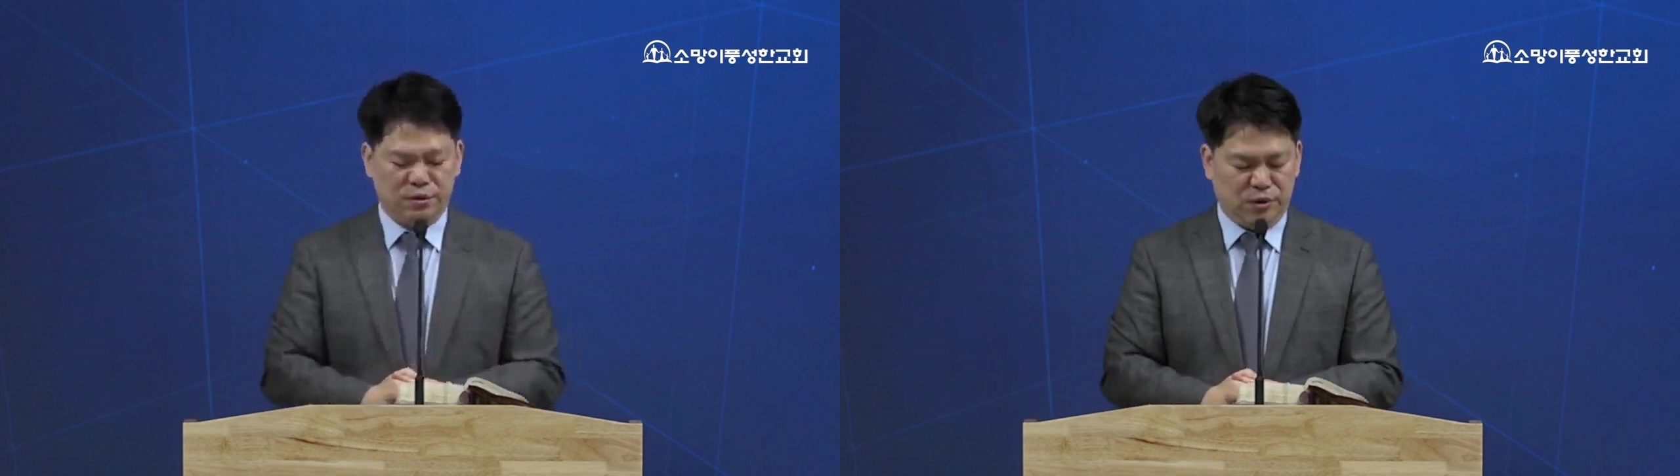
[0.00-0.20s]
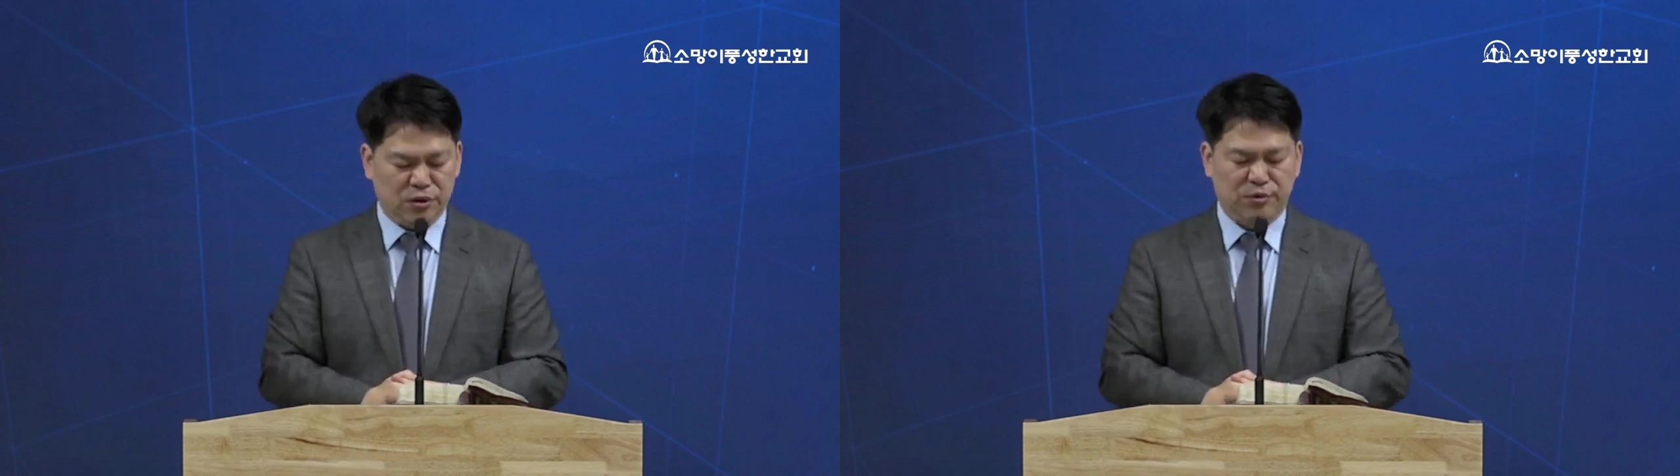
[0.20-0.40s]

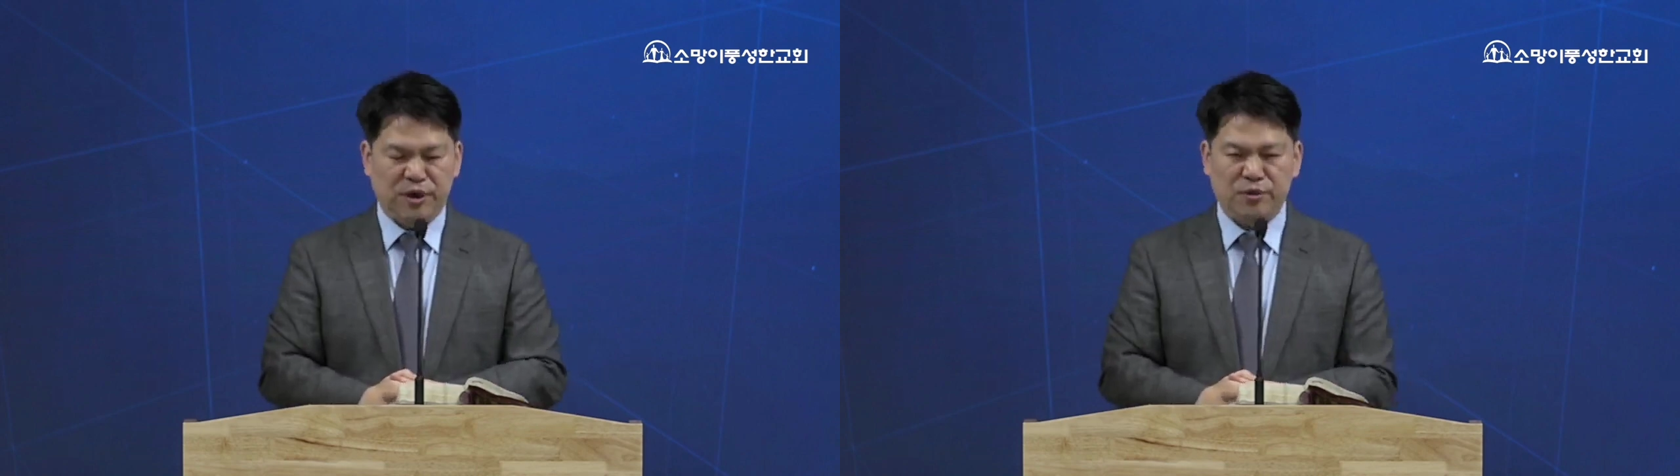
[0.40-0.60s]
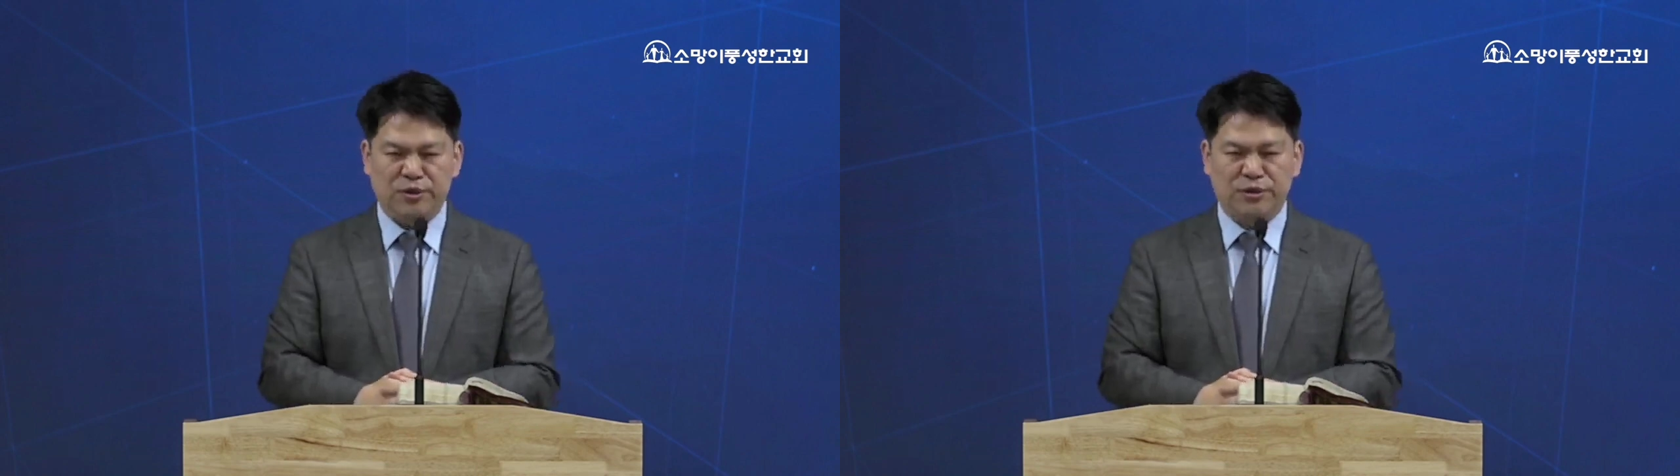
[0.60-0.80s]
언급을
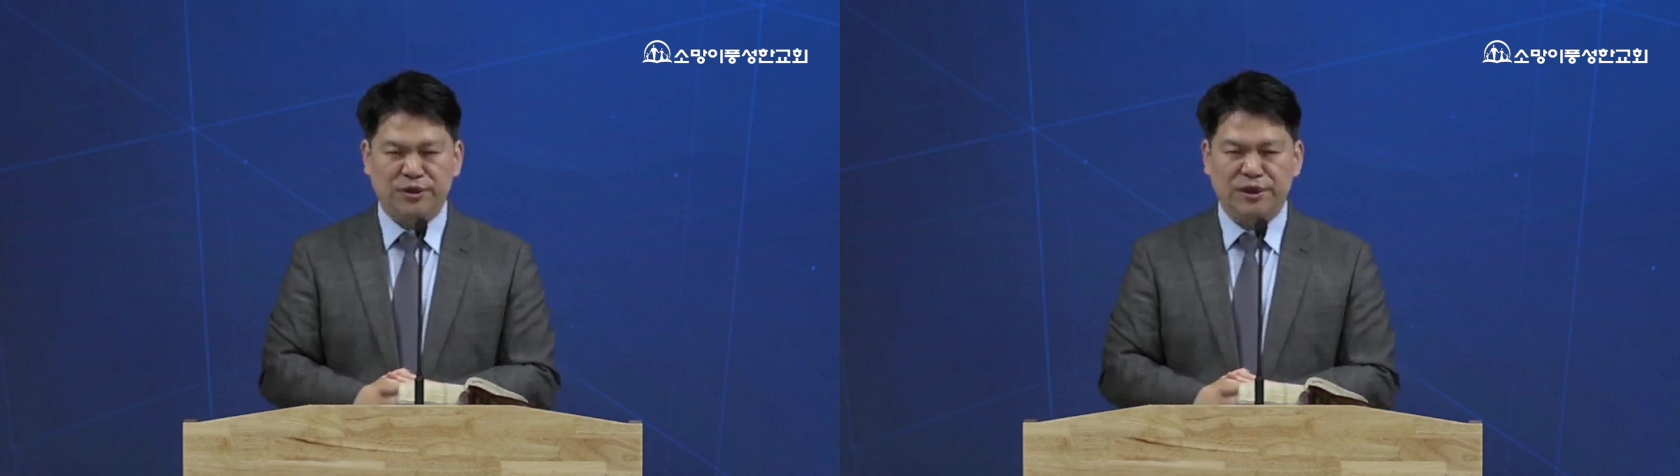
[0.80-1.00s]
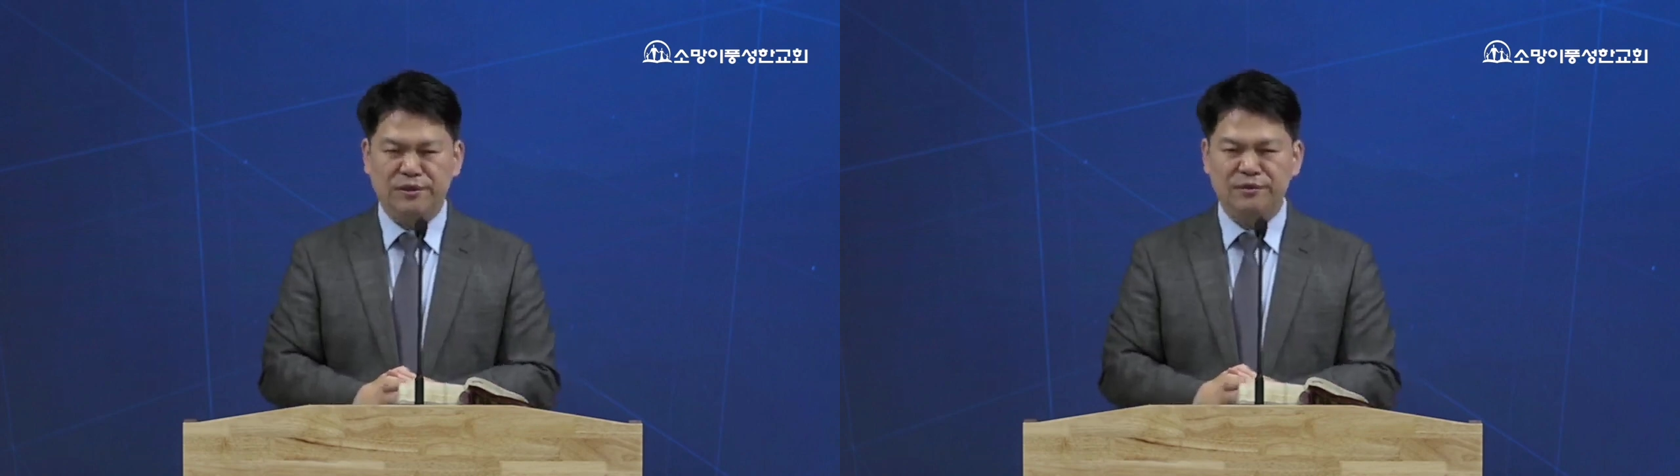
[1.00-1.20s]
하고
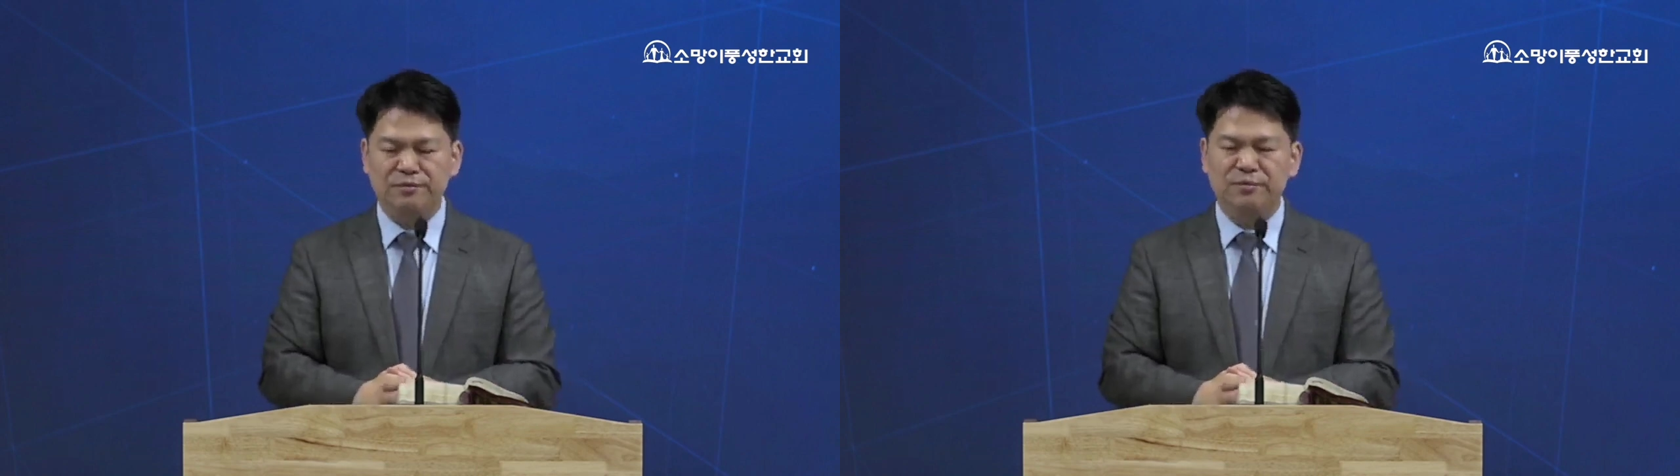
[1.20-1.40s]
있는데요.